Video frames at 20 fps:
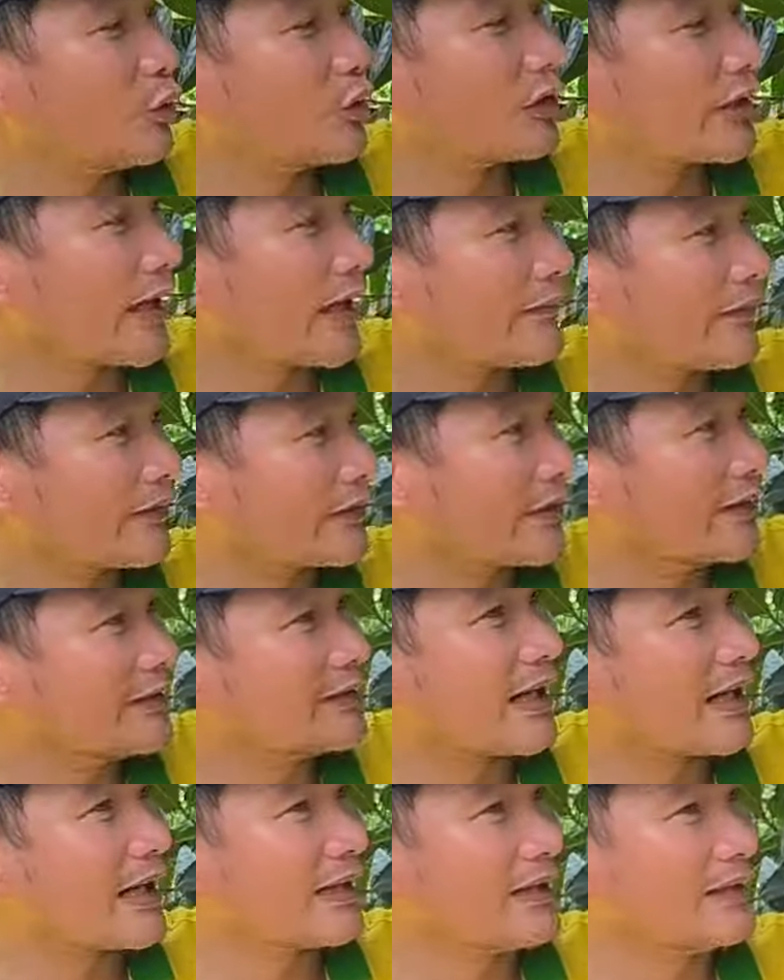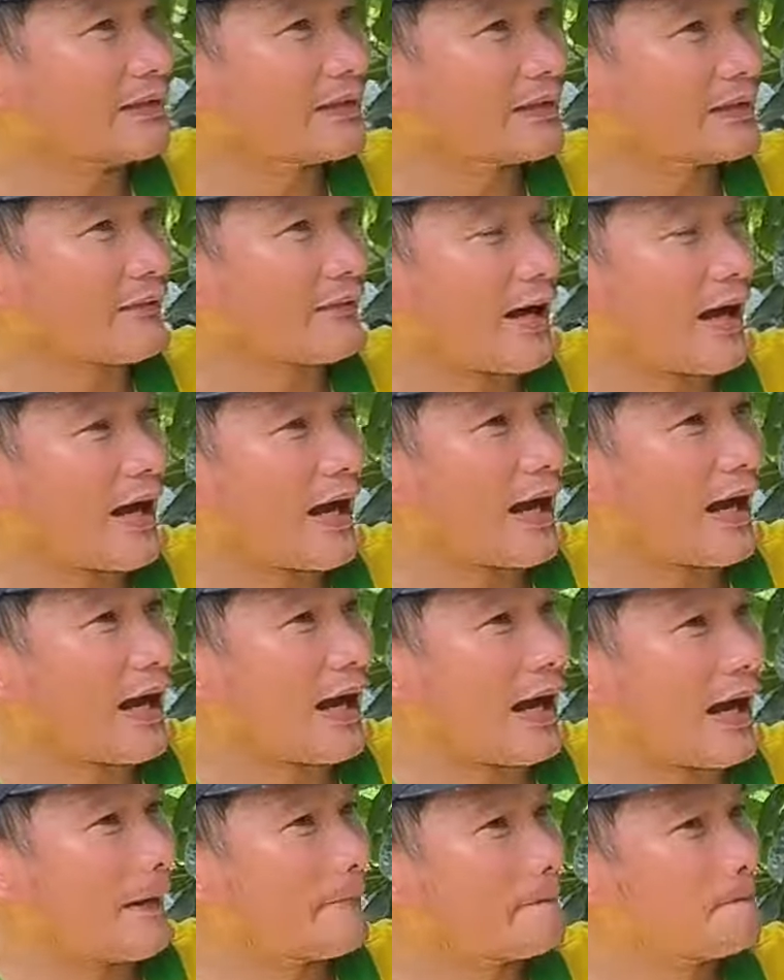nuôi trái và tiễn trái
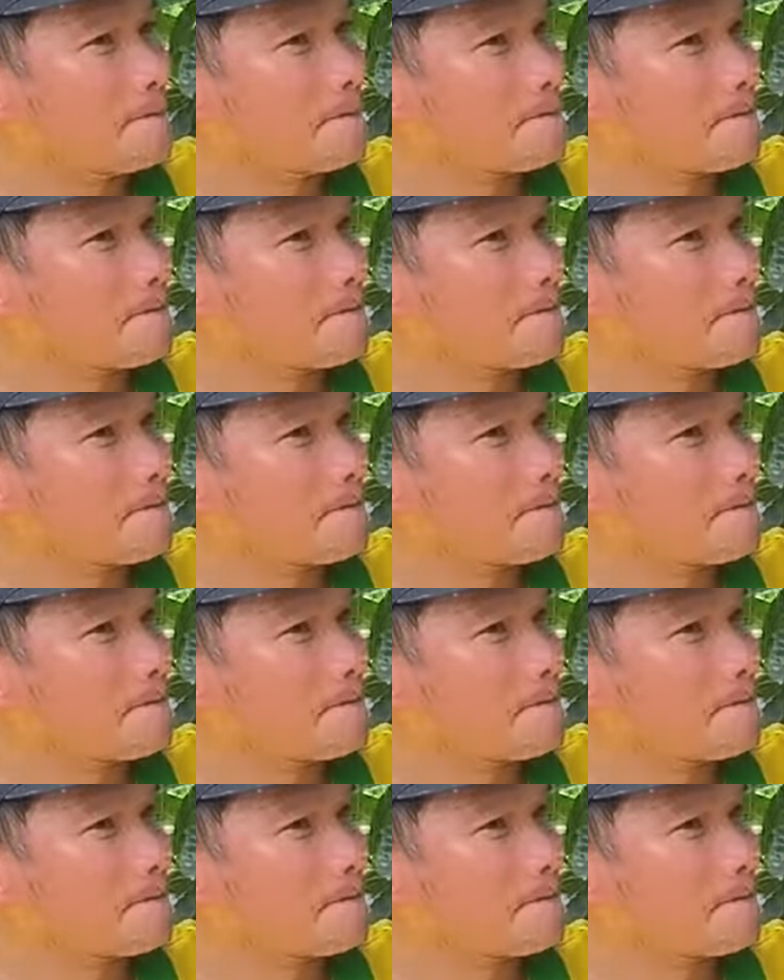và